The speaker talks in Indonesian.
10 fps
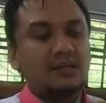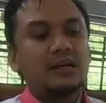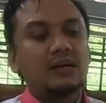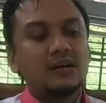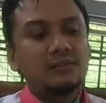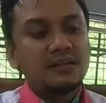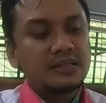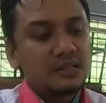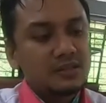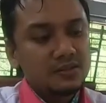ya kalau di
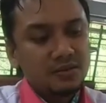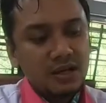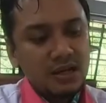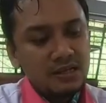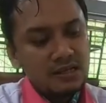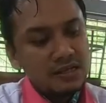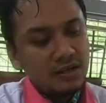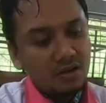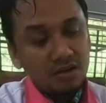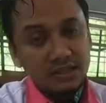pasar itu suka
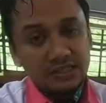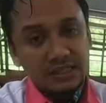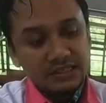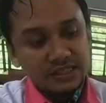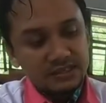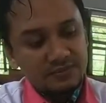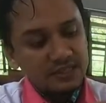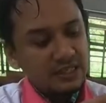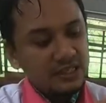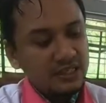kalau udah jelek-jelek
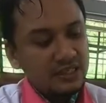seperti ini,